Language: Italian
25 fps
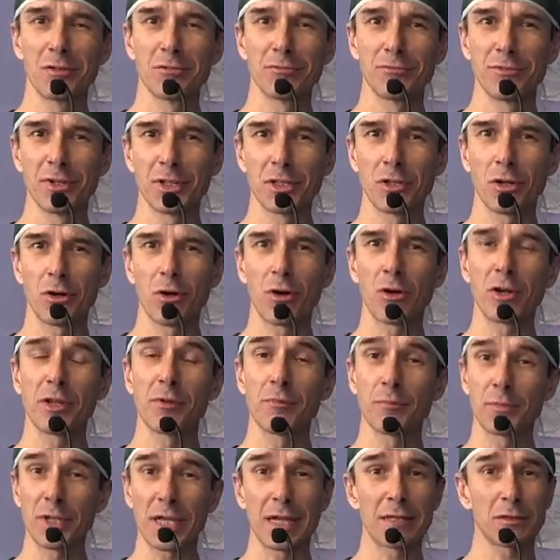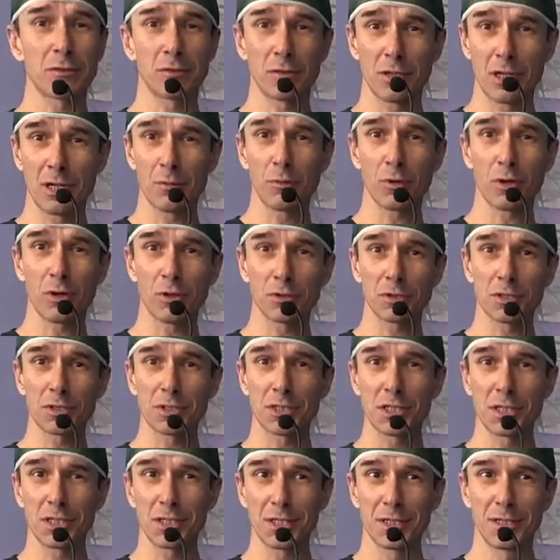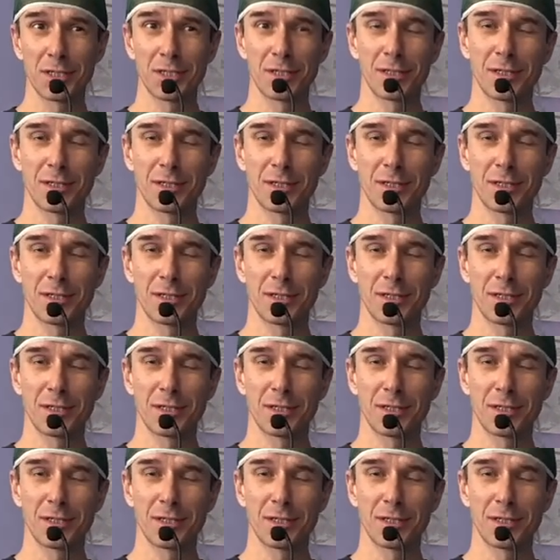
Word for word: vedrò l'impianto della protesi